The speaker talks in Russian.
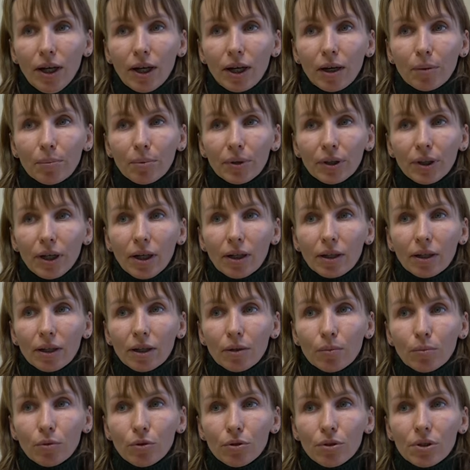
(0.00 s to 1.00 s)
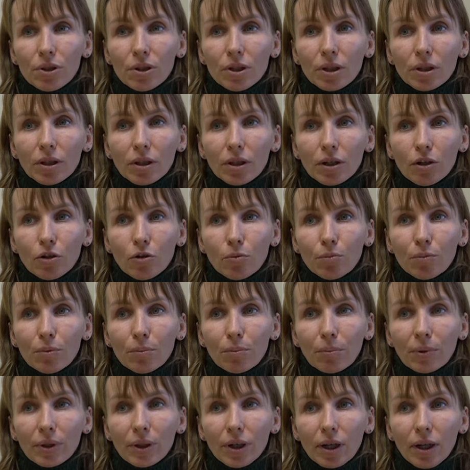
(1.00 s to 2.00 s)
Капитальный ремонт стал
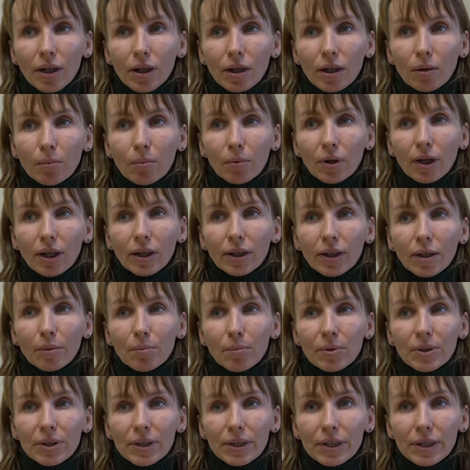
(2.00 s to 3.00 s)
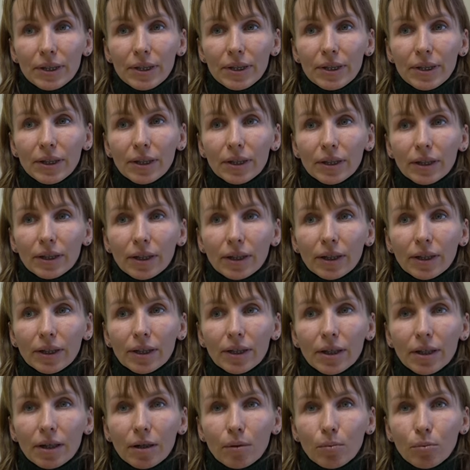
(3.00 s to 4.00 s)
огромным подарком как для посетителей, так и
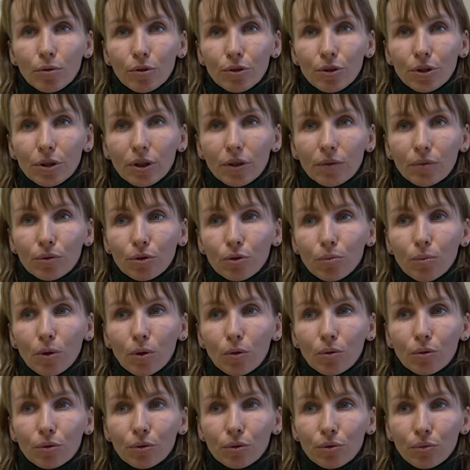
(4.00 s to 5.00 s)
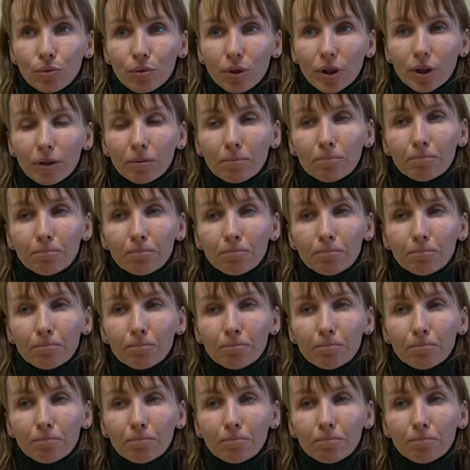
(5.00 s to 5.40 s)
для работников Дома культуры.